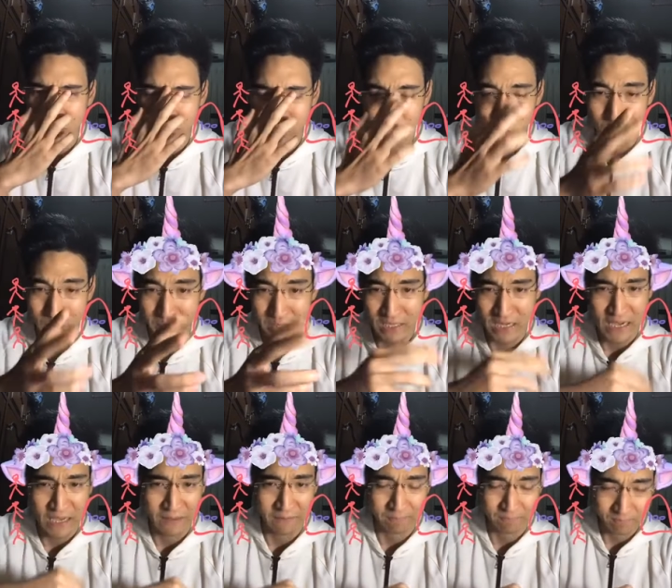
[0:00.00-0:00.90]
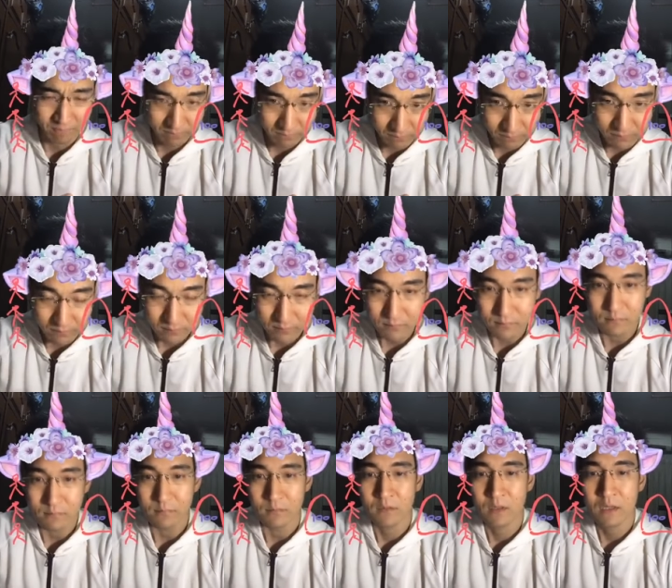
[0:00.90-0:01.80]
มตรวจไม่ได้
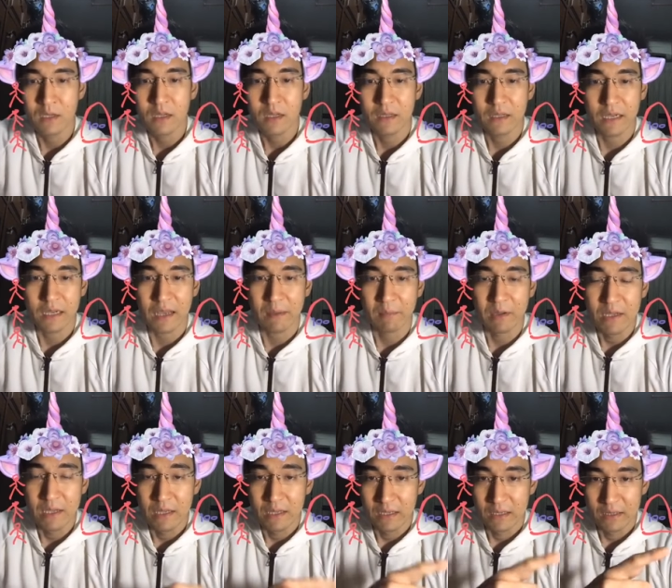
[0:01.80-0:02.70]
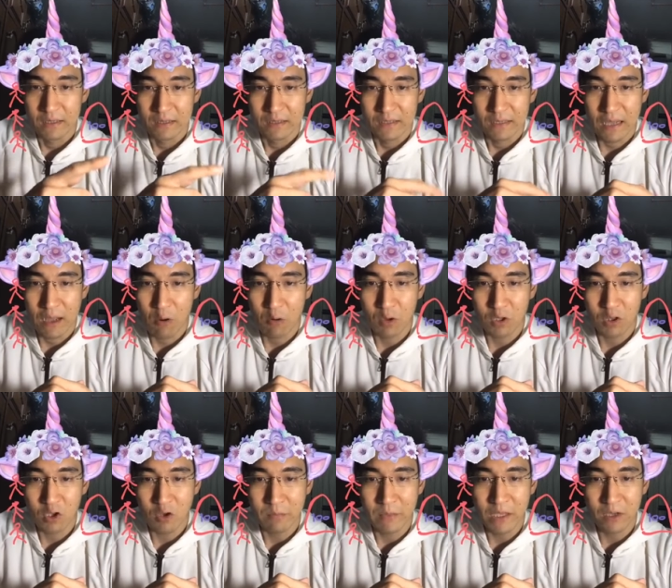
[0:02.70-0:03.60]
นะครับ เขาก็
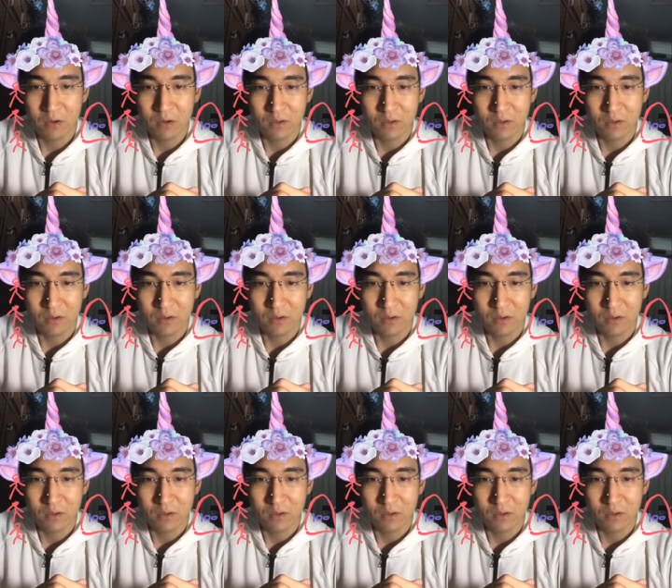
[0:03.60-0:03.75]
ต้องมี